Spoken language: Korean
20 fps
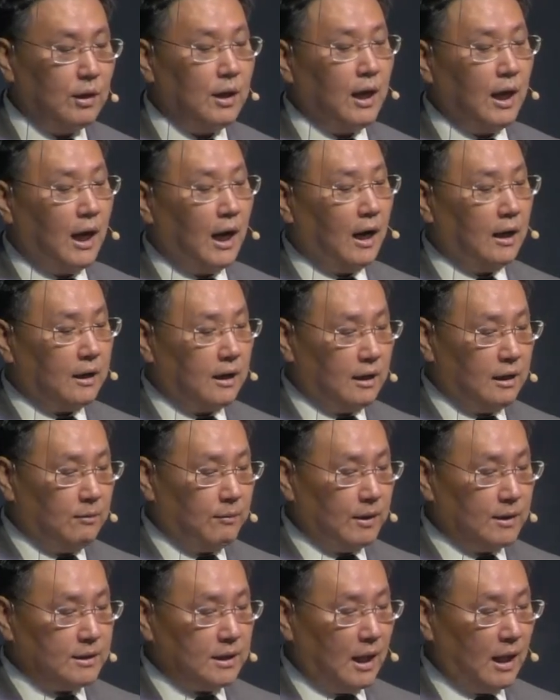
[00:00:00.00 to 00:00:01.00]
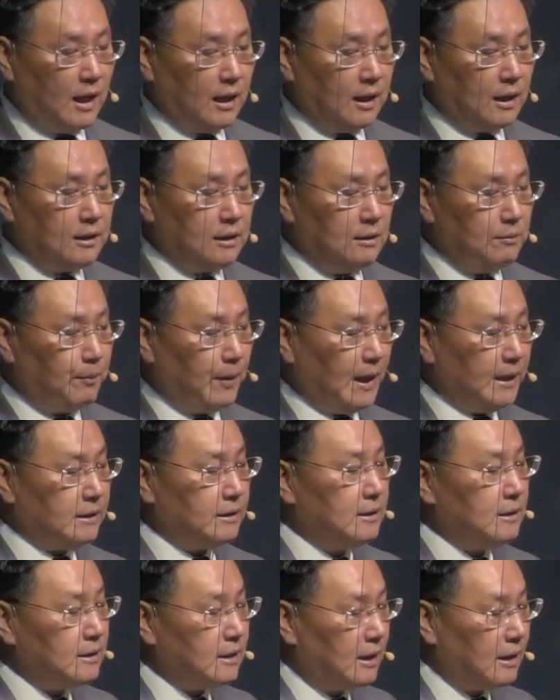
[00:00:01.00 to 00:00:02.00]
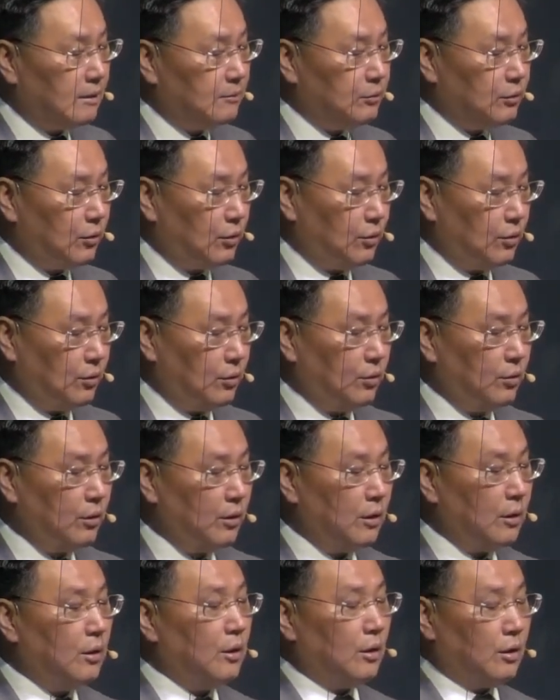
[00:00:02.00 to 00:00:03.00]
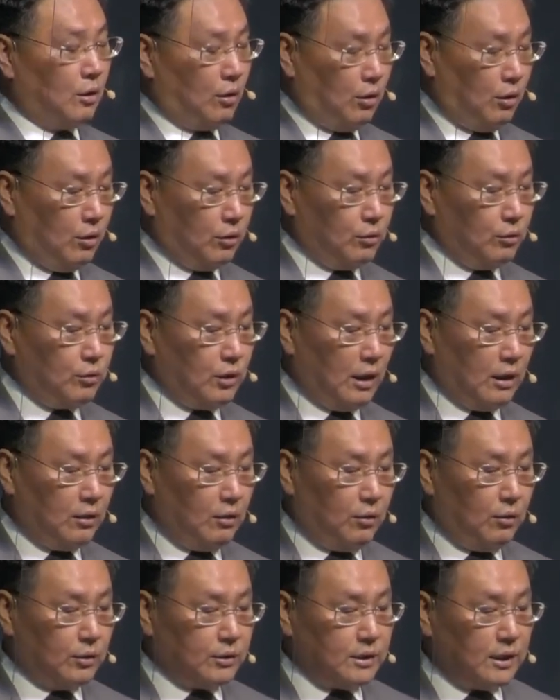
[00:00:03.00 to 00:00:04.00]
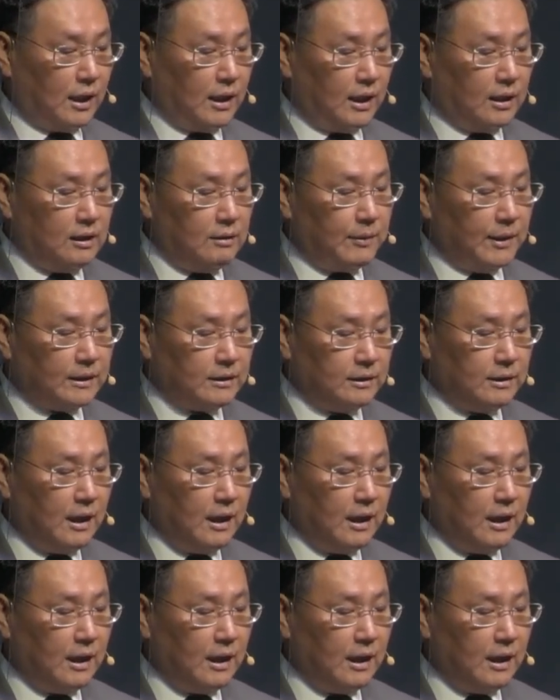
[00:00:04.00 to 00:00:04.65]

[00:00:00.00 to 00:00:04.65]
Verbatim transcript: 하나님의 사랑을 받은 사람으로 거룩하고 사랑을 받은